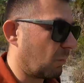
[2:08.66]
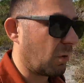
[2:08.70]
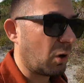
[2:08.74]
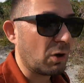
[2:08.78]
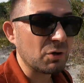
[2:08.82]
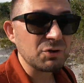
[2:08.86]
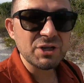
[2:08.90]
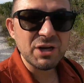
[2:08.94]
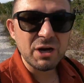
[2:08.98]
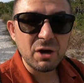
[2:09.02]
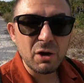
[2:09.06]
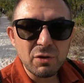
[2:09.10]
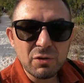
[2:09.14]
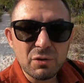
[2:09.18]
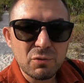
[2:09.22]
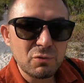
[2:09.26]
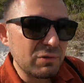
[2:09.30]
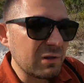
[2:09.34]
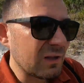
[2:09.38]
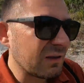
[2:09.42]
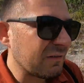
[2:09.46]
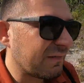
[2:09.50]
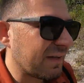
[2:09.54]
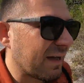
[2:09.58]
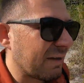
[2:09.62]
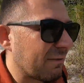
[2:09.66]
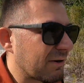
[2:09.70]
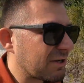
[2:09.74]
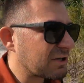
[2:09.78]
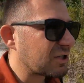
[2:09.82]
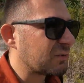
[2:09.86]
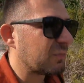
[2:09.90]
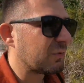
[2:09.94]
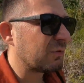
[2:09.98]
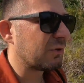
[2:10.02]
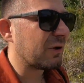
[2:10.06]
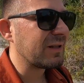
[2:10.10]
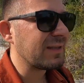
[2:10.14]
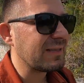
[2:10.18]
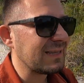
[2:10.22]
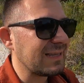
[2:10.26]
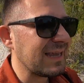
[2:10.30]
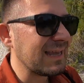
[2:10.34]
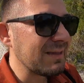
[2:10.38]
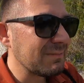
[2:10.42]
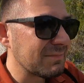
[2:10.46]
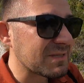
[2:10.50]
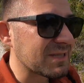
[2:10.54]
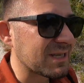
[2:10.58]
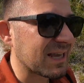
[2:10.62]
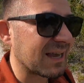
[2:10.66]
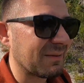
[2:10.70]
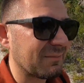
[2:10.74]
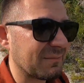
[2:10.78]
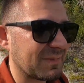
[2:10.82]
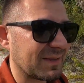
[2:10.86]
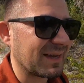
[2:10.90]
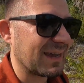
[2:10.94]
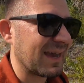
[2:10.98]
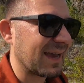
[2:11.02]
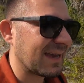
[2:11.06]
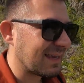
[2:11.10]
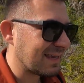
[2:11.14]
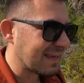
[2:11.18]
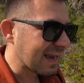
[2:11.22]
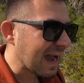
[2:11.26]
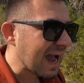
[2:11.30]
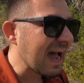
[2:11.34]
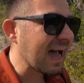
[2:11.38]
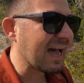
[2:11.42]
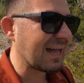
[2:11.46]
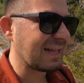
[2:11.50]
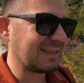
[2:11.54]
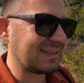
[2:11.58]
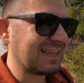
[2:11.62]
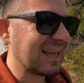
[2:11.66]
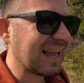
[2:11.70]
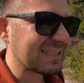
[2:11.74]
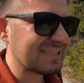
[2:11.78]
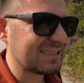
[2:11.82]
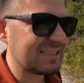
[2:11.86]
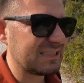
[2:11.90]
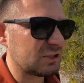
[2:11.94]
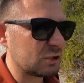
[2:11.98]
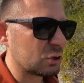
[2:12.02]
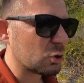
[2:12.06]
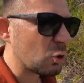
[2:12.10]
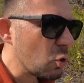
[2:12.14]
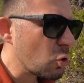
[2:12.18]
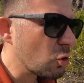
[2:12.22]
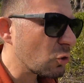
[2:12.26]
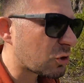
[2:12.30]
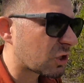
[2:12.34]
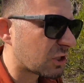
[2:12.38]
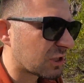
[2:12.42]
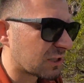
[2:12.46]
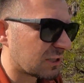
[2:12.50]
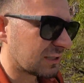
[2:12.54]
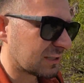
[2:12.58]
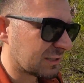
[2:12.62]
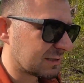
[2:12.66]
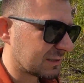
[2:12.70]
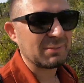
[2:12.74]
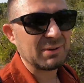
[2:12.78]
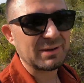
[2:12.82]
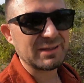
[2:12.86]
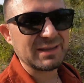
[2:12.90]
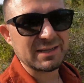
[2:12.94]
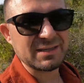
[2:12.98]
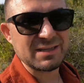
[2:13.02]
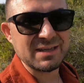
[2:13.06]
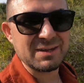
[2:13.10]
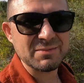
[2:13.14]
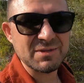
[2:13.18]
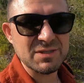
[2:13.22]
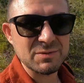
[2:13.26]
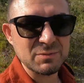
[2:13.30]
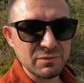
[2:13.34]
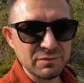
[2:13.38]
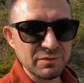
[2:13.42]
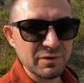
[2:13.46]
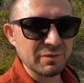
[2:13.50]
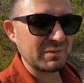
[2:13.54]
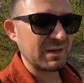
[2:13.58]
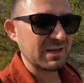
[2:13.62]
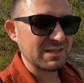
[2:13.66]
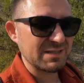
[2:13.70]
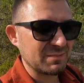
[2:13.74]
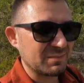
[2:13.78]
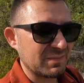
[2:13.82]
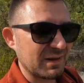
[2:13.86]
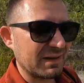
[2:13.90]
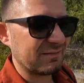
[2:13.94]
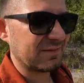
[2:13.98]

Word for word: Może ona udawała, że była Niemcem, tak jak ja, das ist gut. Chyba tak Niemcy mówią, nie jestem